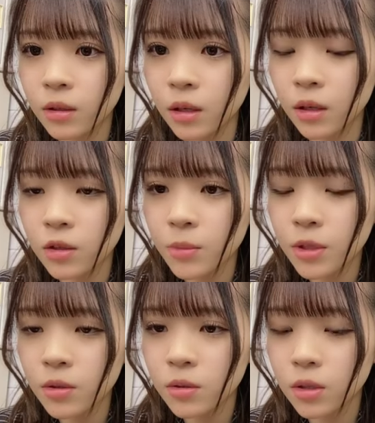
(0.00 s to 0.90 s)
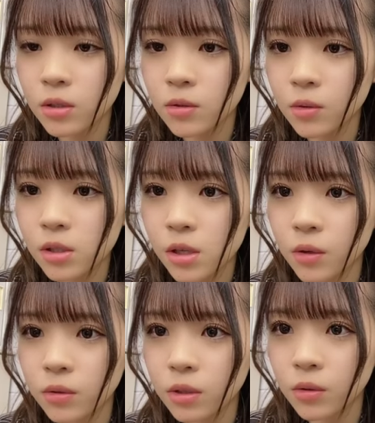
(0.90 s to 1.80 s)
赤組での活動が最
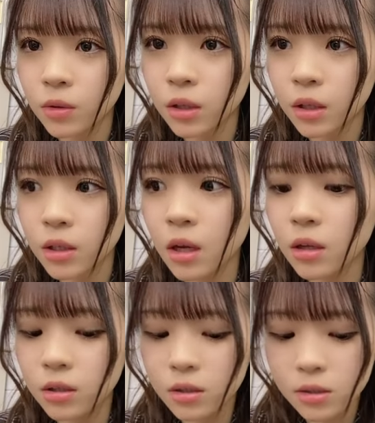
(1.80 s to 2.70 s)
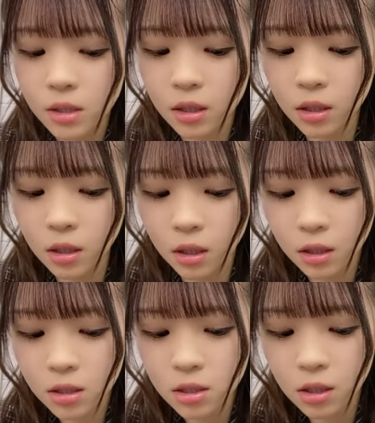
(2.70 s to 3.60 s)
後になるのかないやさっき
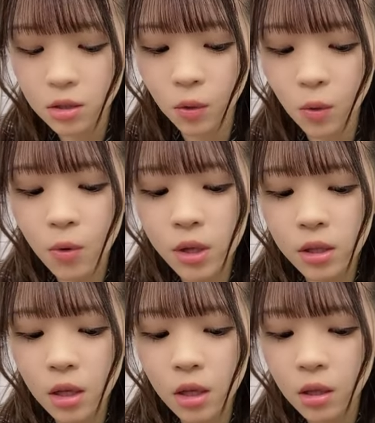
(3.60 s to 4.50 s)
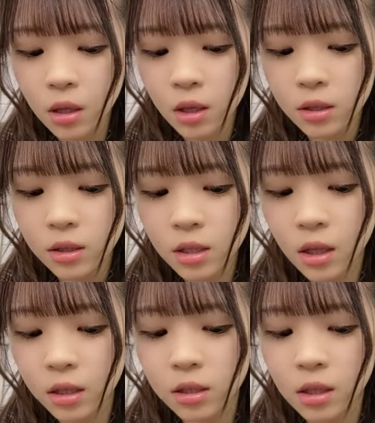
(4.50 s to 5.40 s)
さっきっていうか公演で出
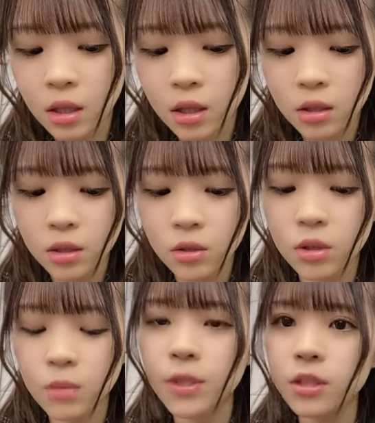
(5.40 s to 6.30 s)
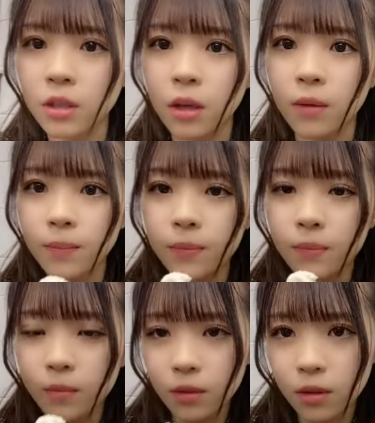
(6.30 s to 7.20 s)
ないって言ってましたね
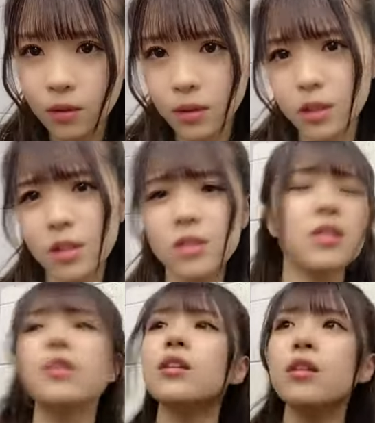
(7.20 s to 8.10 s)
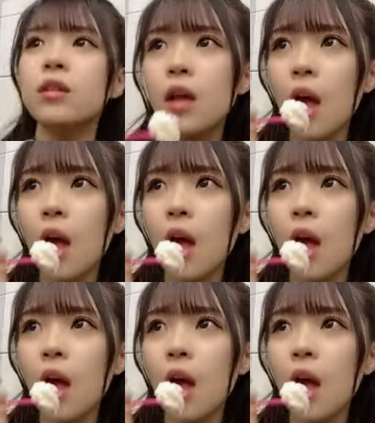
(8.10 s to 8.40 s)
悲しい